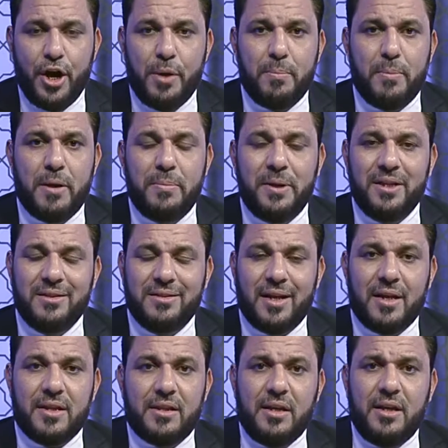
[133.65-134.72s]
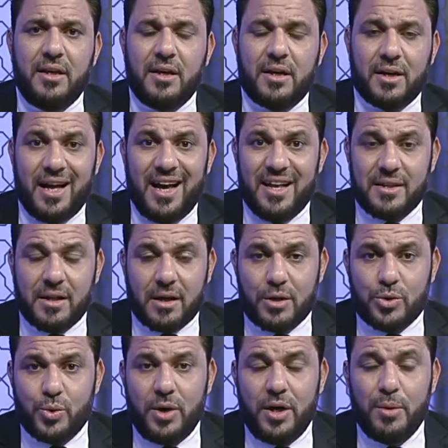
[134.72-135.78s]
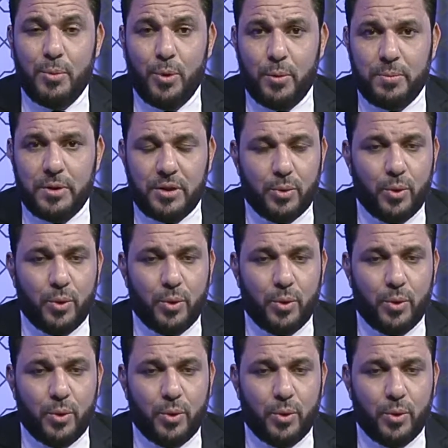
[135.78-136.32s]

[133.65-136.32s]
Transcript: ما بين تأثير هذا الرجل المؤمن